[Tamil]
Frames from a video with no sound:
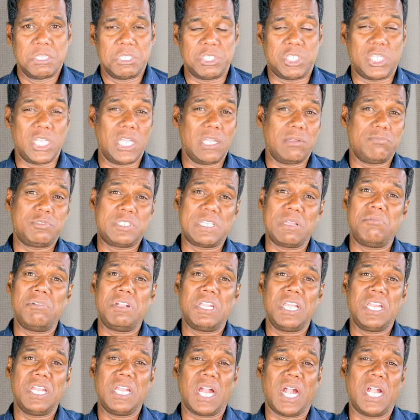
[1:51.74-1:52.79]
ஜேஎஃப்
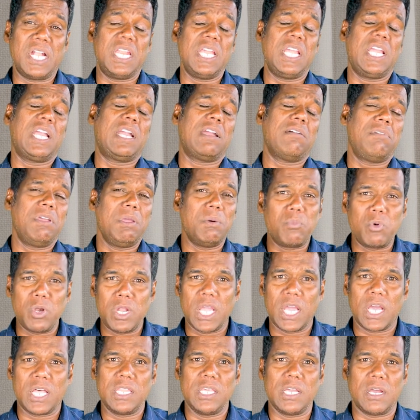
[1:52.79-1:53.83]
செவன்டீன் அடிக்கவே
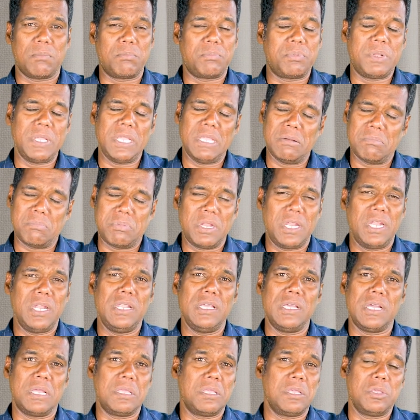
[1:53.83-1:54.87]
முடியாது அப்படி
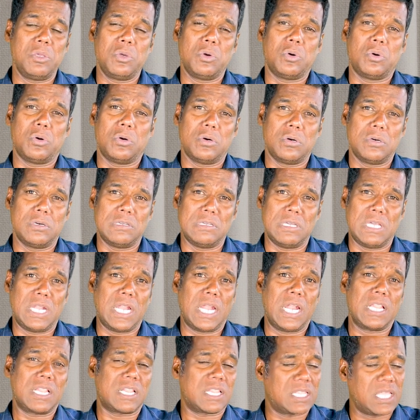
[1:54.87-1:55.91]
இப்படின்னு ஐயோ
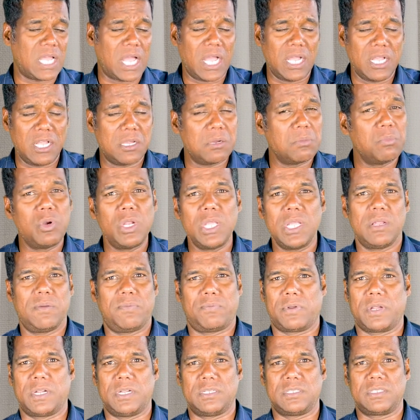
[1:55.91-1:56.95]
என்னால் தாங்க முடியலை
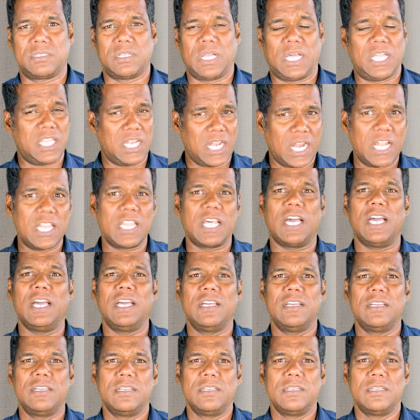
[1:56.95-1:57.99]
ஃப்ரெண்ட்ஸ் அதனால தான்
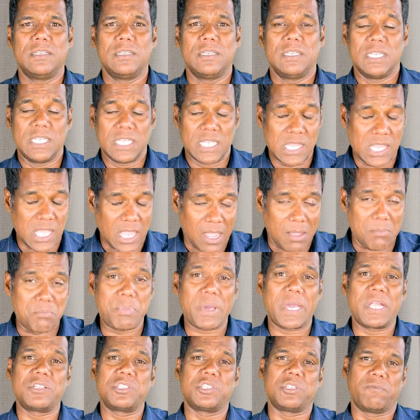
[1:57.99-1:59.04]
இந்த
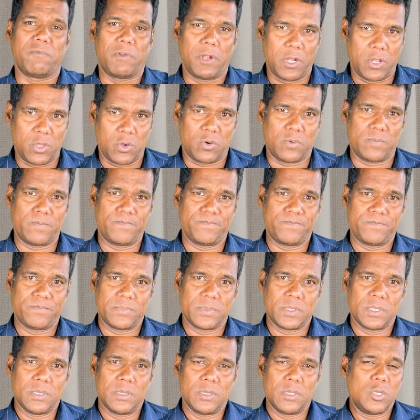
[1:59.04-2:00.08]
கம்பேரிசன் வீடியோ
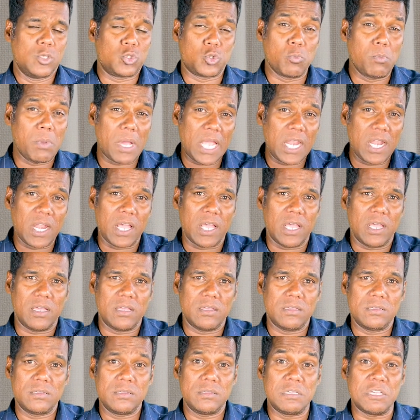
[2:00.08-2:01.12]
சும்மா இல்லை
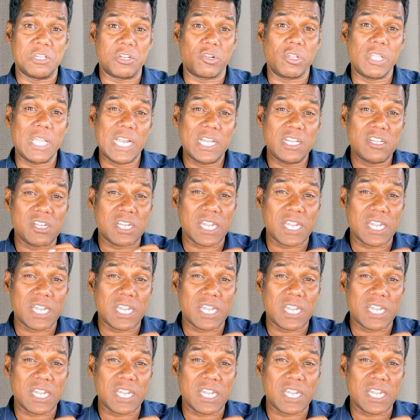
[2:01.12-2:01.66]
ரியல்